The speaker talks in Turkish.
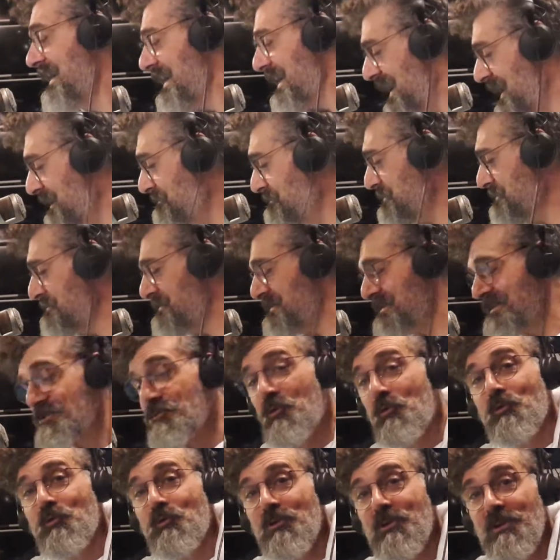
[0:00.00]
Hepimiz
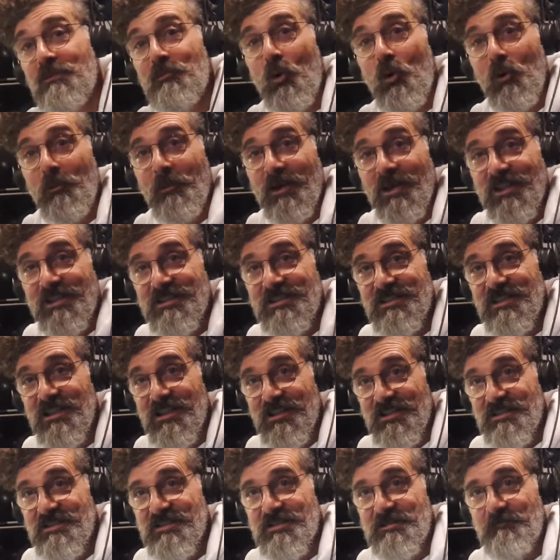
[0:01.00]
onun gibi olmak
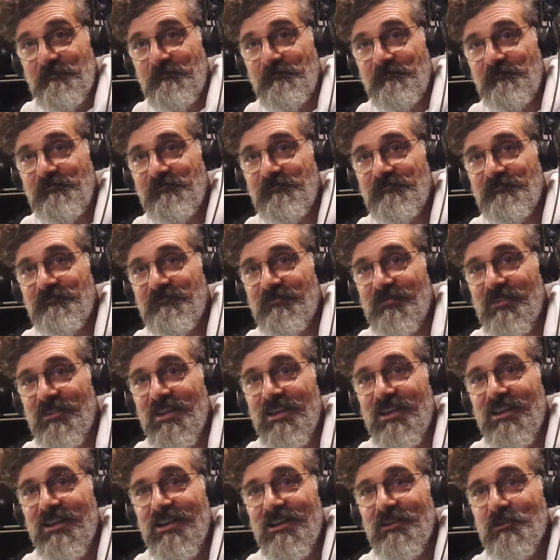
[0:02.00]
isteriz.
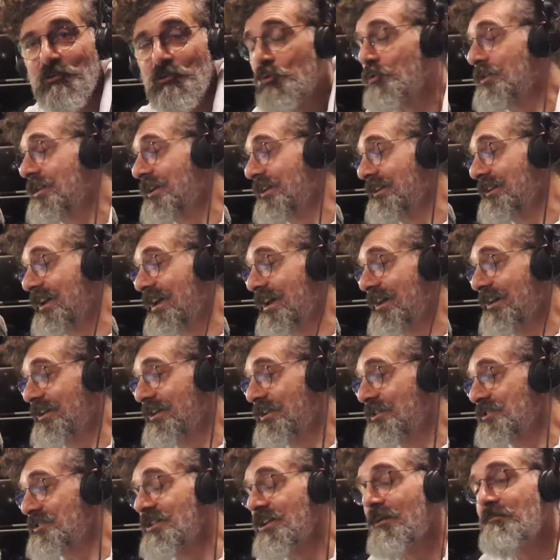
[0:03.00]
Türkiye'de eğer
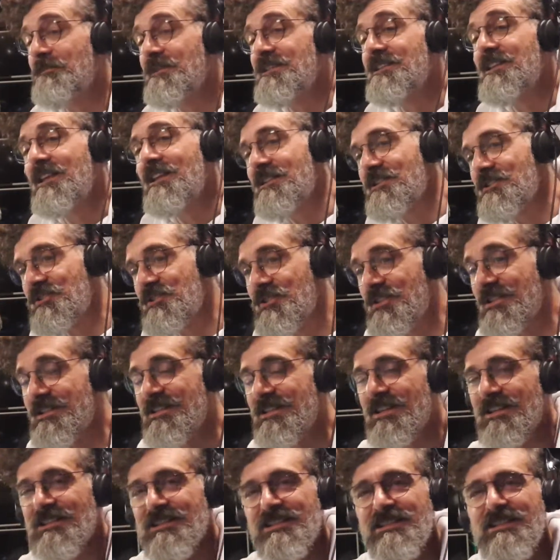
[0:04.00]
yaşayan bir
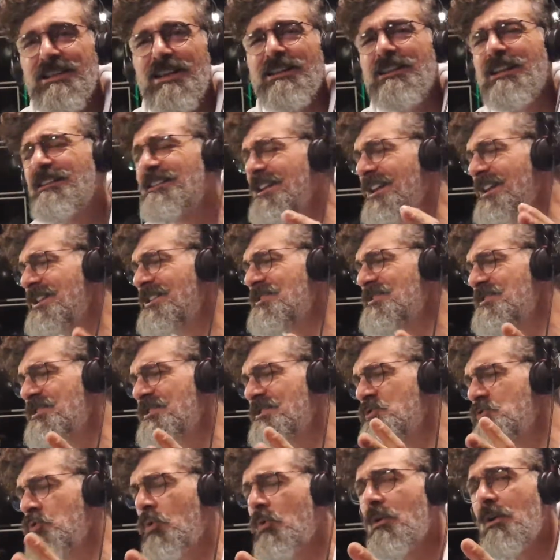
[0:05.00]
denizciyseniz ya da
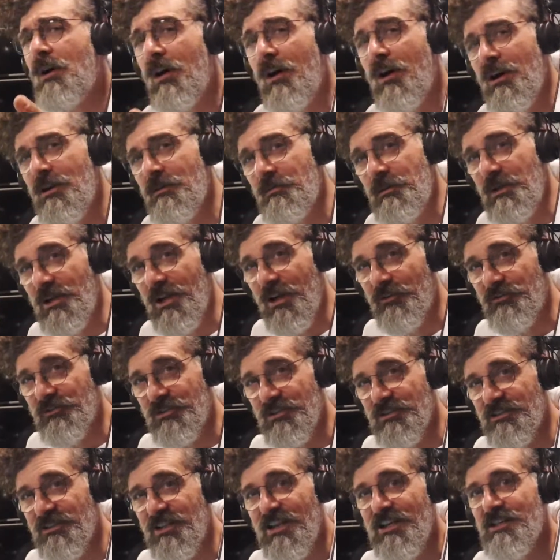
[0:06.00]
denizci çok ağır bir
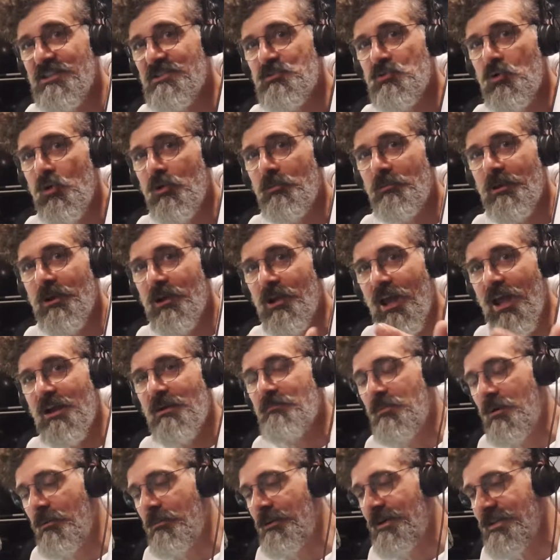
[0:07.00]
laftır. Denizci olmak
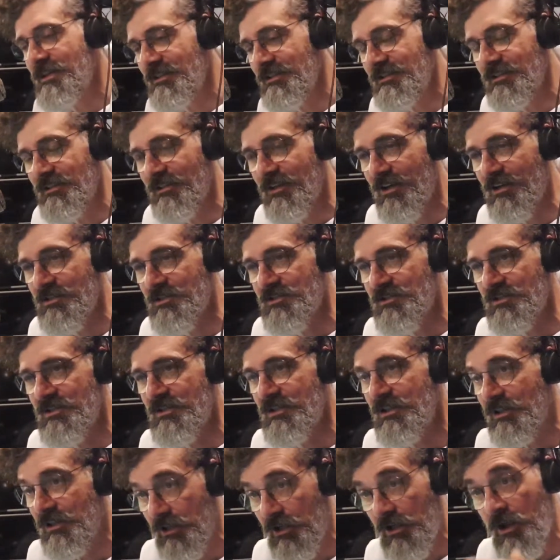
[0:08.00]
her baba yiğidin harcı
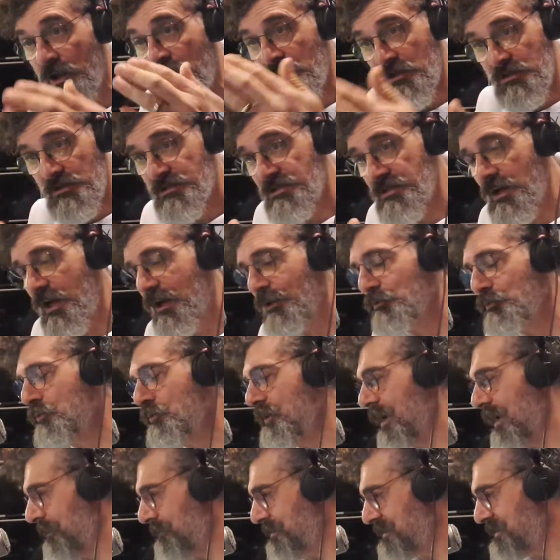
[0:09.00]
değildir.
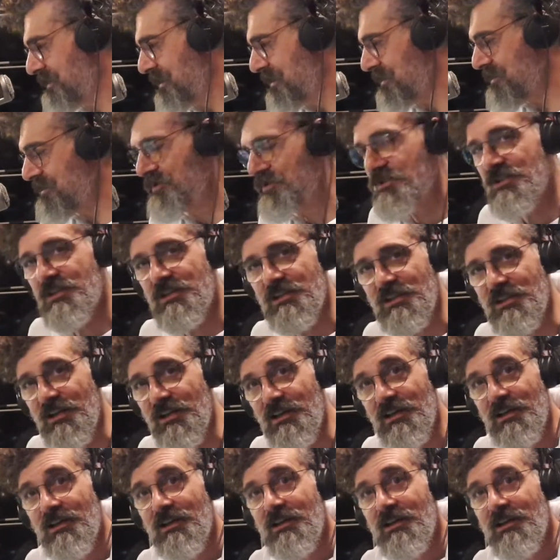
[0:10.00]
Sadun abi denizciydi.